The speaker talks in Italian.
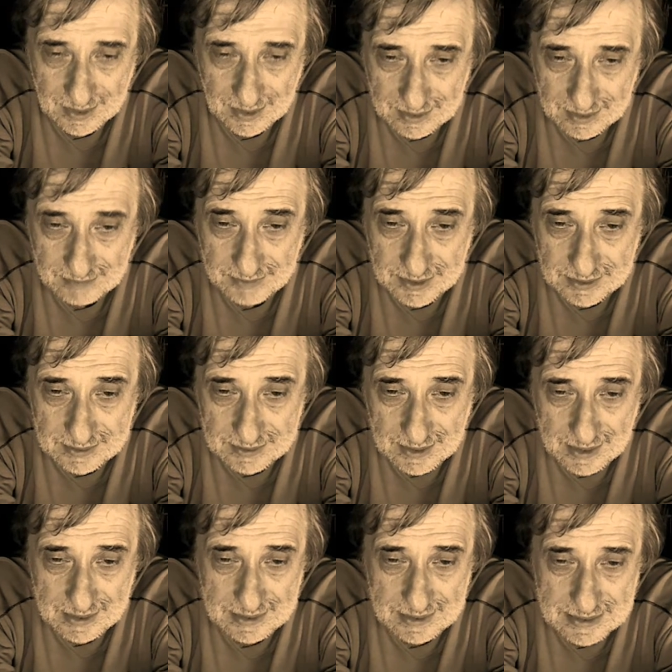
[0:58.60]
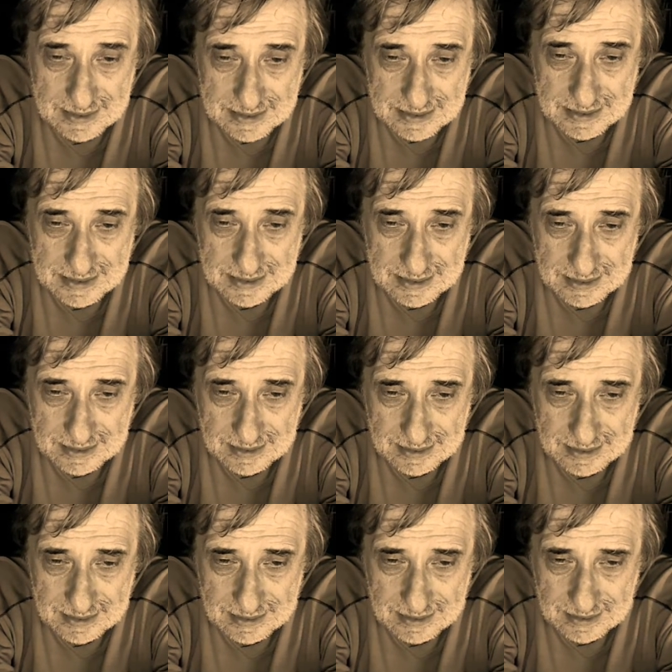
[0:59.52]
La verità
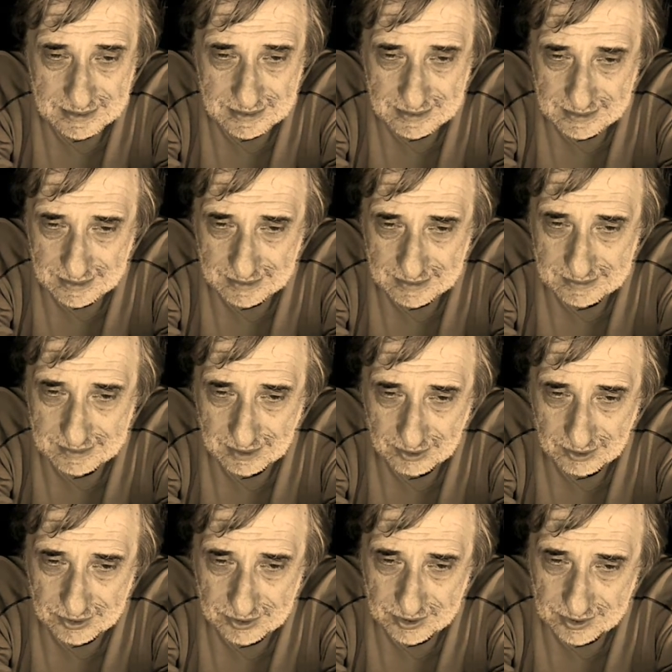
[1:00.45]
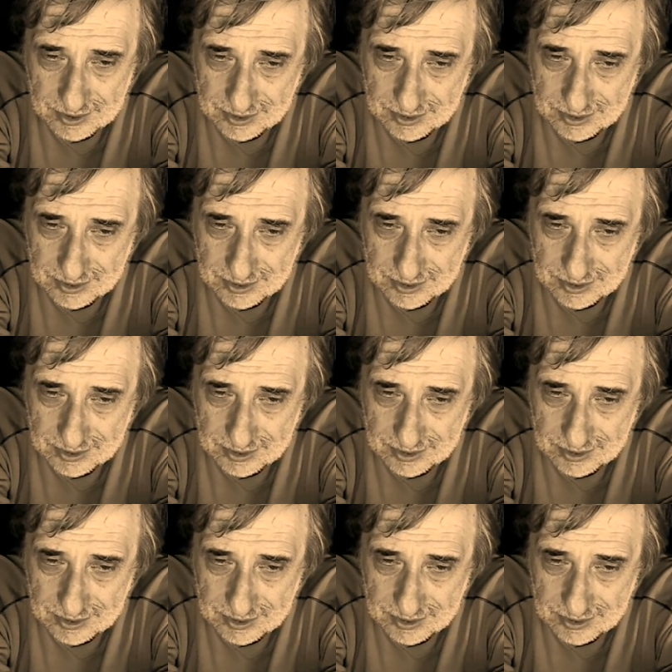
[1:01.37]
è che oggi